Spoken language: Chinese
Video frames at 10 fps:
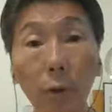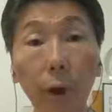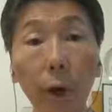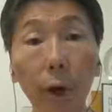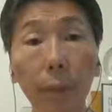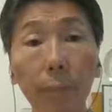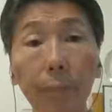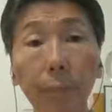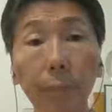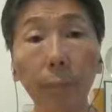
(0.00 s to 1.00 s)
所以，
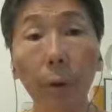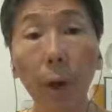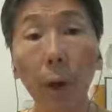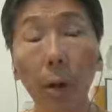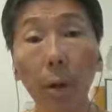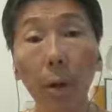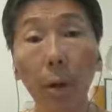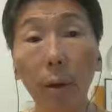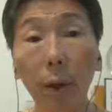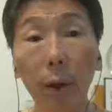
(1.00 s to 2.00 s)

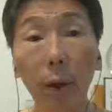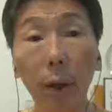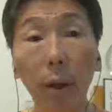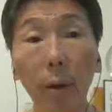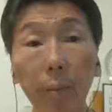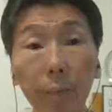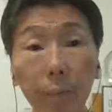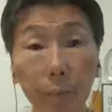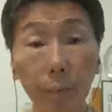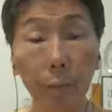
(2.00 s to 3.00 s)
一个
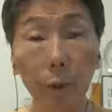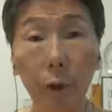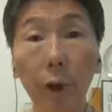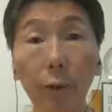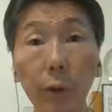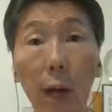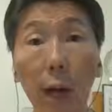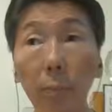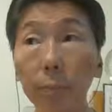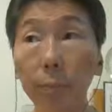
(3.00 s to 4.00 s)
轻
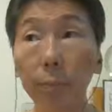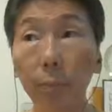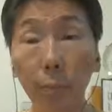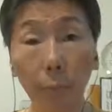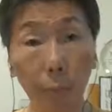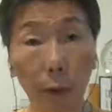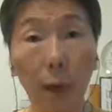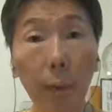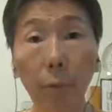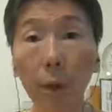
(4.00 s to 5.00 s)
伤
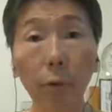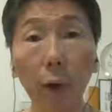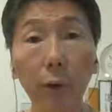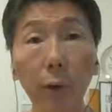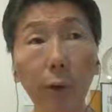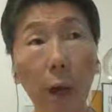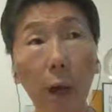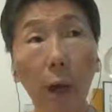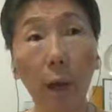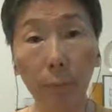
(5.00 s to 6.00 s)
应该不能算轻
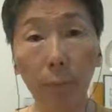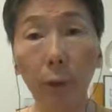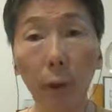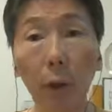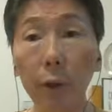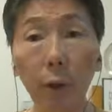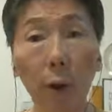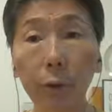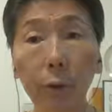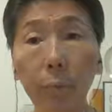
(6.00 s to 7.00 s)
伤啊。你你只
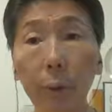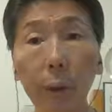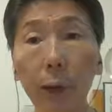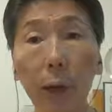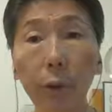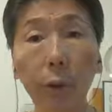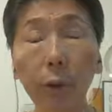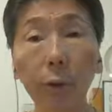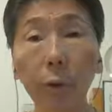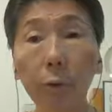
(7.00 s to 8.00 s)
要是被战
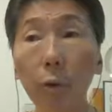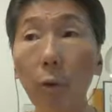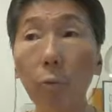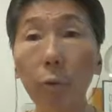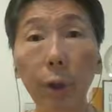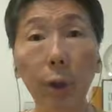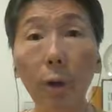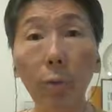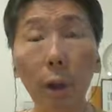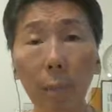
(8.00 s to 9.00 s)
车这种重武器
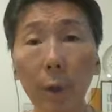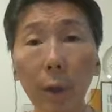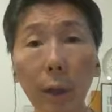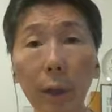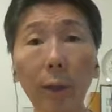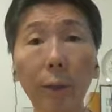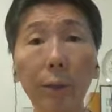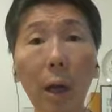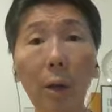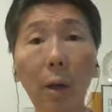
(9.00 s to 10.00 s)
弄到，没有再
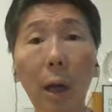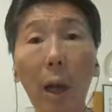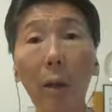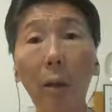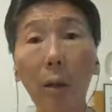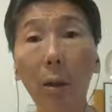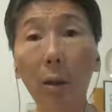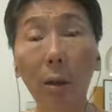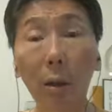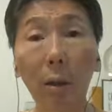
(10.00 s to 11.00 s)
轻伤的啦。
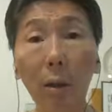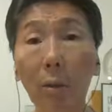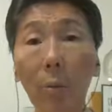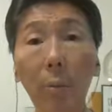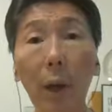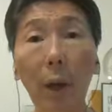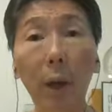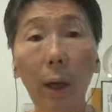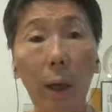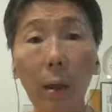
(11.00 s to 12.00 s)
我不
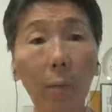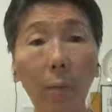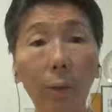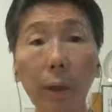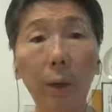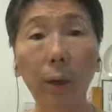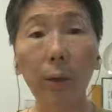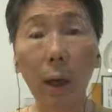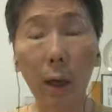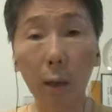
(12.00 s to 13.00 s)
骗你了，没有再
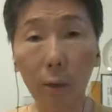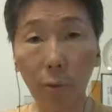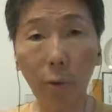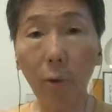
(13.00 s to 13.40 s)
轻伤的，